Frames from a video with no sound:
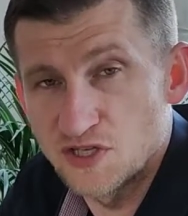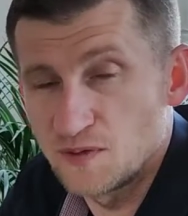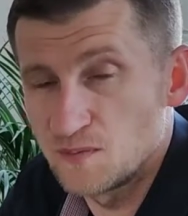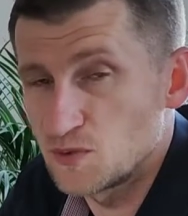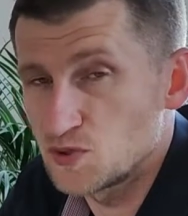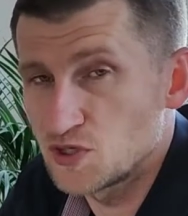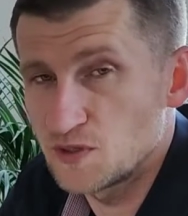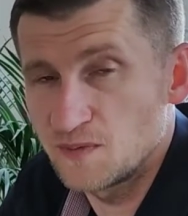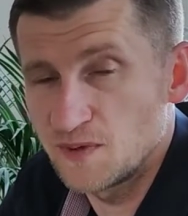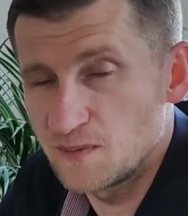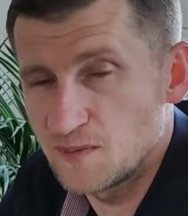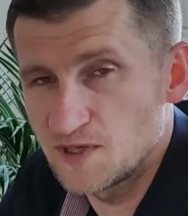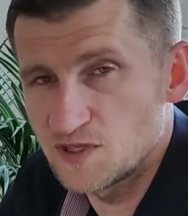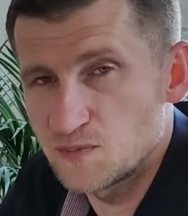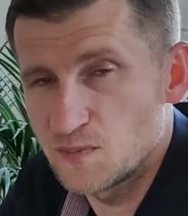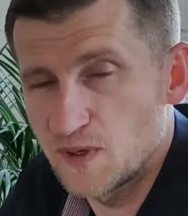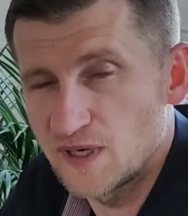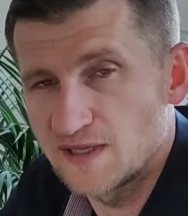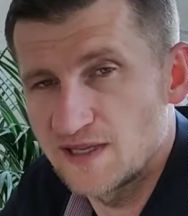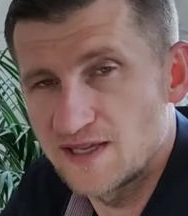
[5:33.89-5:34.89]
Nie możemy mieć
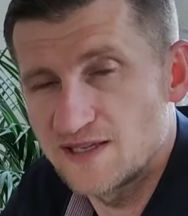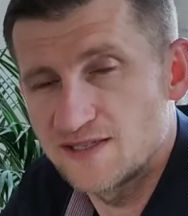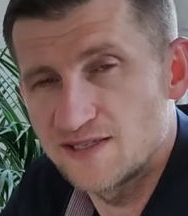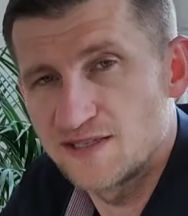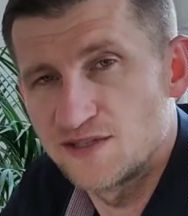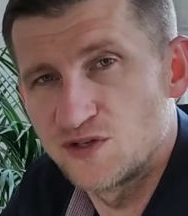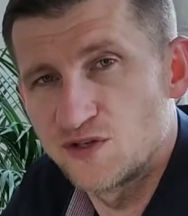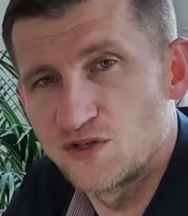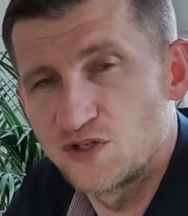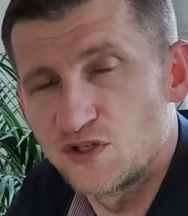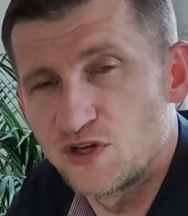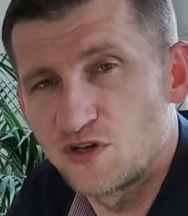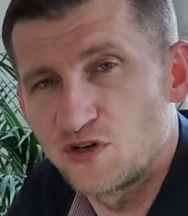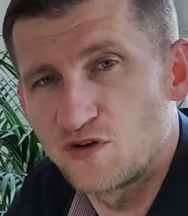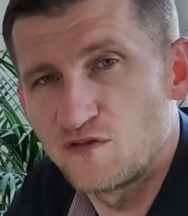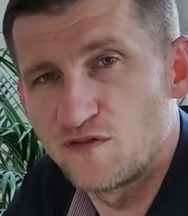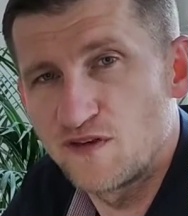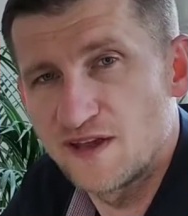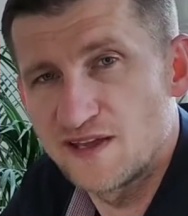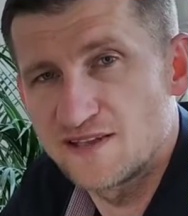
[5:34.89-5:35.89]
pretensji do
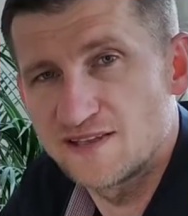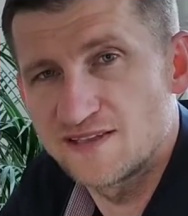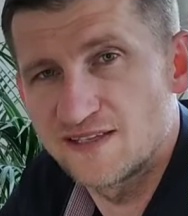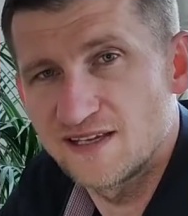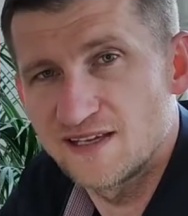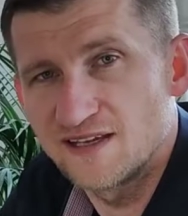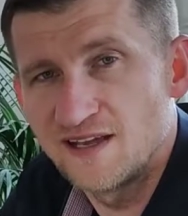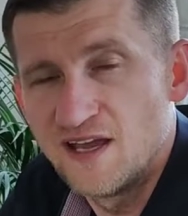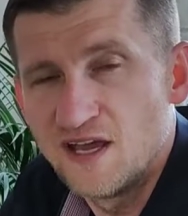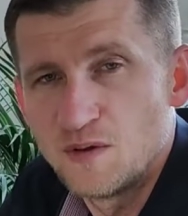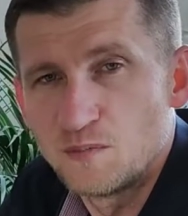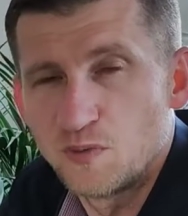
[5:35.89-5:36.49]
nikogo więcej,